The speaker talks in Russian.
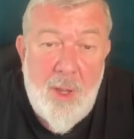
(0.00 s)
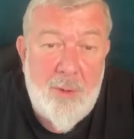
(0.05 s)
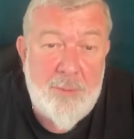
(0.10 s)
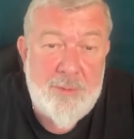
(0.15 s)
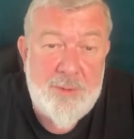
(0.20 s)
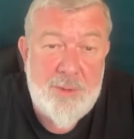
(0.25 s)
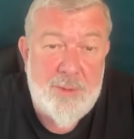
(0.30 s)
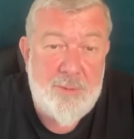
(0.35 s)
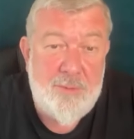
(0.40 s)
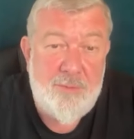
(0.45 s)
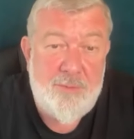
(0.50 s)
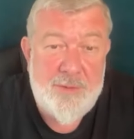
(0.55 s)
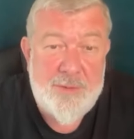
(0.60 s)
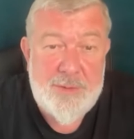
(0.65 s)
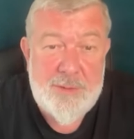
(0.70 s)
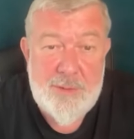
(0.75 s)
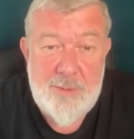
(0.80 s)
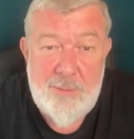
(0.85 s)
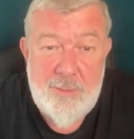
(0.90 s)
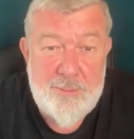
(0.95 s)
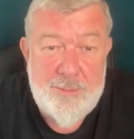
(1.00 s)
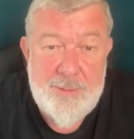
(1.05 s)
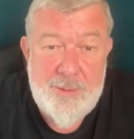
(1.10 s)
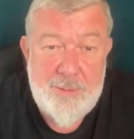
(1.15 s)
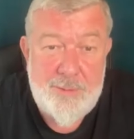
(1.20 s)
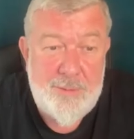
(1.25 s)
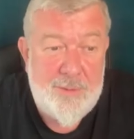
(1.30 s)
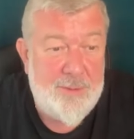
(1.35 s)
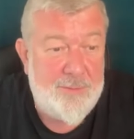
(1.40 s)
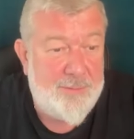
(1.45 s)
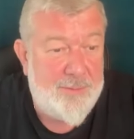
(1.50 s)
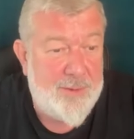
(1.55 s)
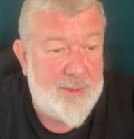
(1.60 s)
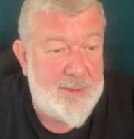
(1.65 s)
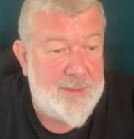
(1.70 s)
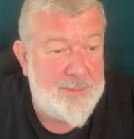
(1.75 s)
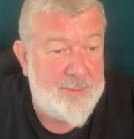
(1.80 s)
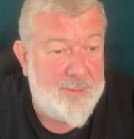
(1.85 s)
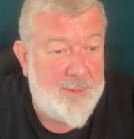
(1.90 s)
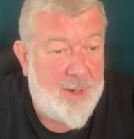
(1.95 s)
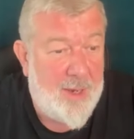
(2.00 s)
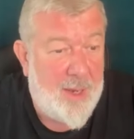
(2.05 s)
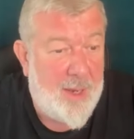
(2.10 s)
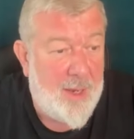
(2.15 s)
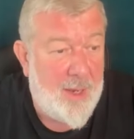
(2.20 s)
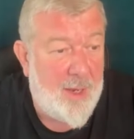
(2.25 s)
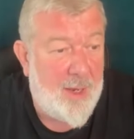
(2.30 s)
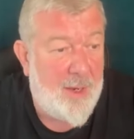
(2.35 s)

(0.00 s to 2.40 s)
почему ВСУ, почему не ФСБ.